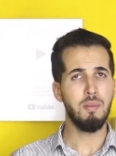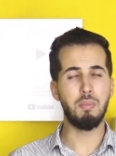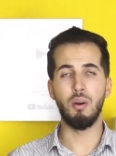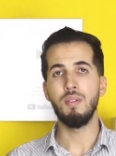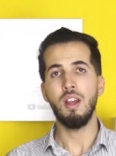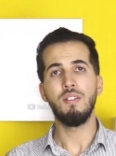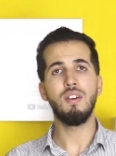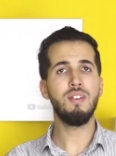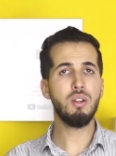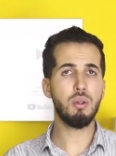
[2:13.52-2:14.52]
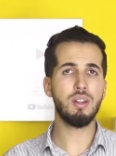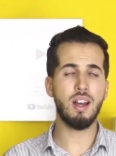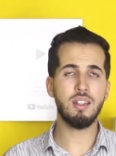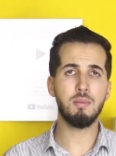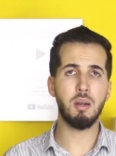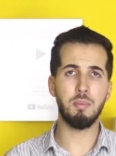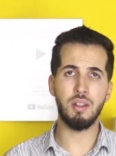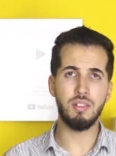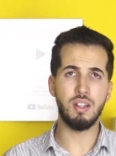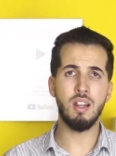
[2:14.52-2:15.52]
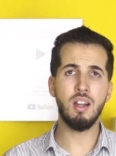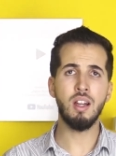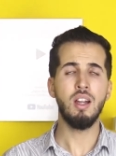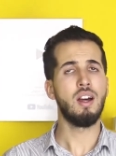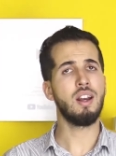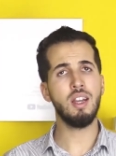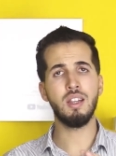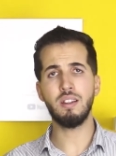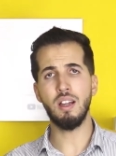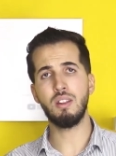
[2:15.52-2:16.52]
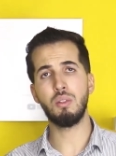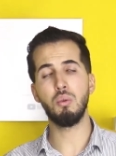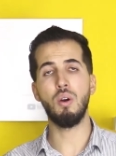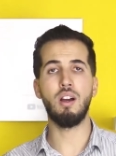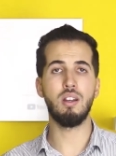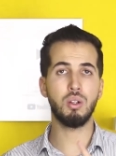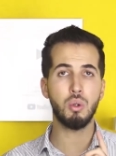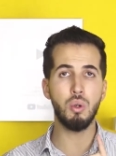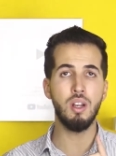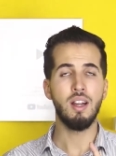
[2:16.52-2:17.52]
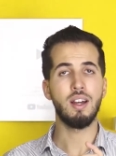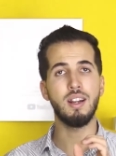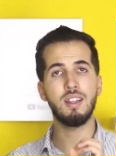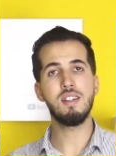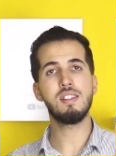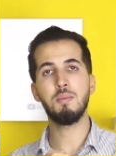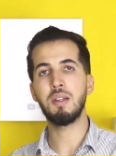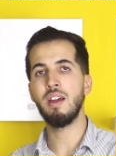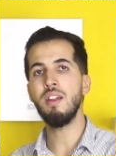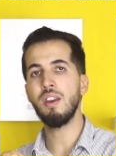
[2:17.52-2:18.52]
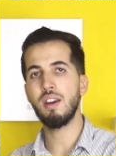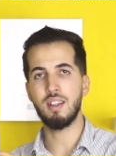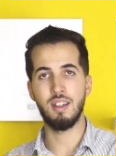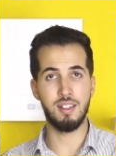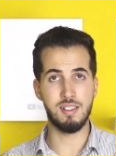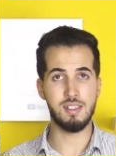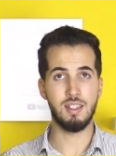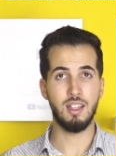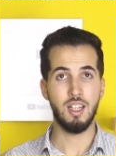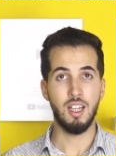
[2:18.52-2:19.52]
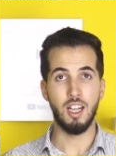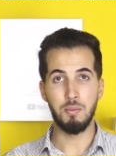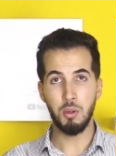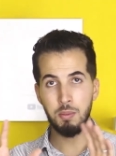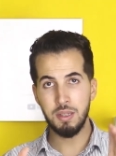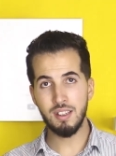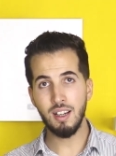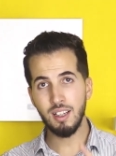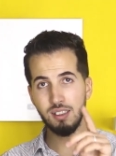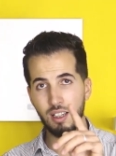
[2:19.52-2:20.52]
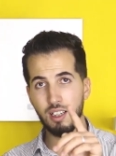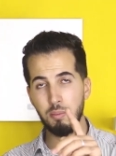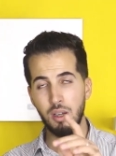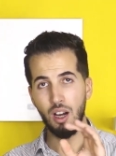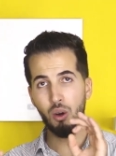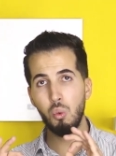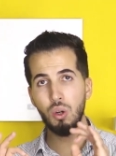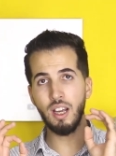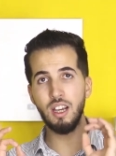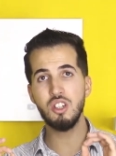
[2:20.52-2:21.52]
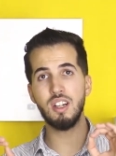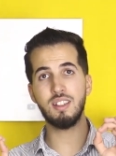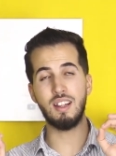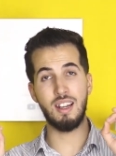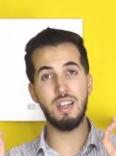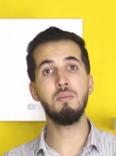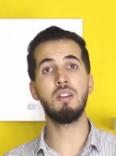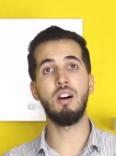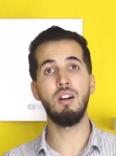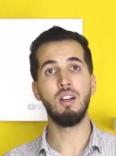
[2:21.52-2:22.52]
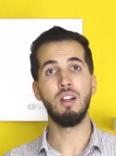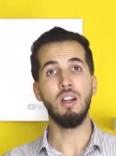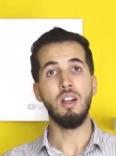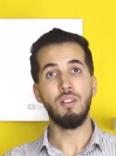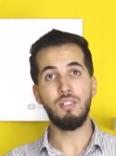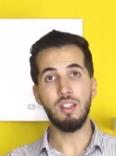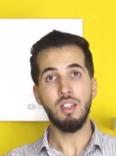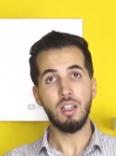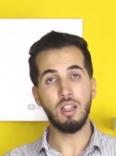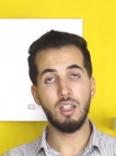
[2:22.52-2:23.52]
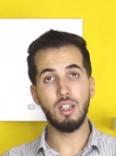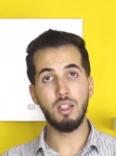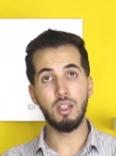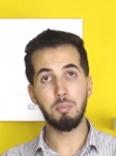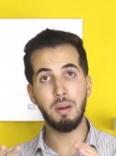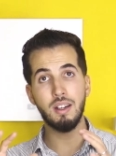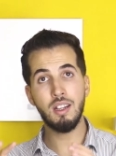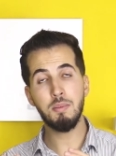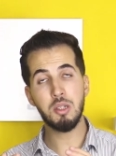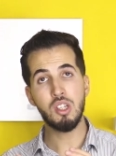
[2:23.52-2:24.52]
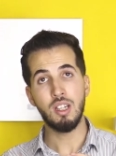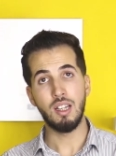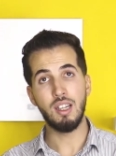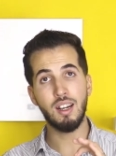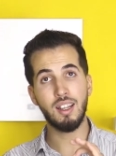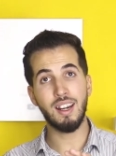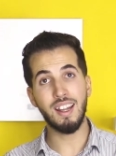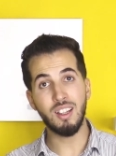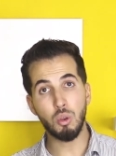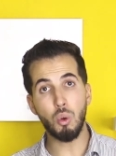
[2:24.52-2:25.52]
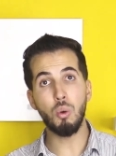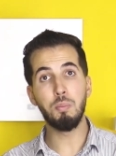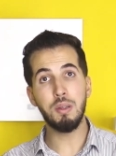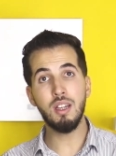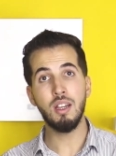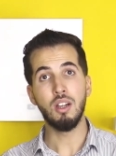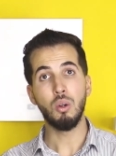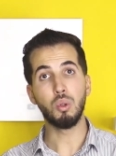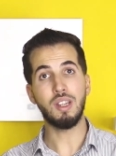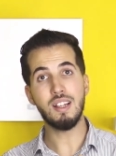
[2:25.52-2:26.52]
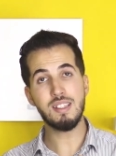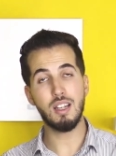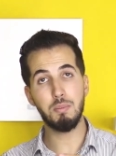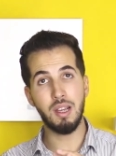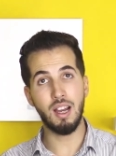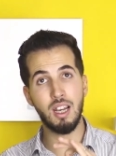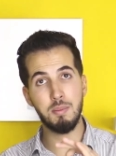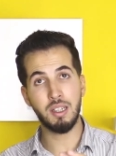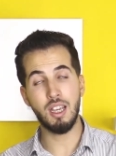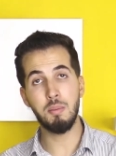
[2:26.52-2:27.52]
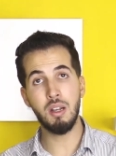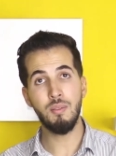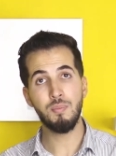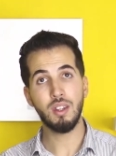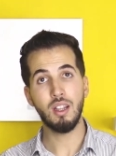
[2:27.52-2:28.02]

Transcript: بون في فيديوهات قادمة بإذن الله راح نتحدث على كل ركيزة من هذا الركائز المهم انت كطالب اول حاجه راك تعلمتها في آه، برنامج اللي راك رايح تقوم به وتحصل به علامه كامله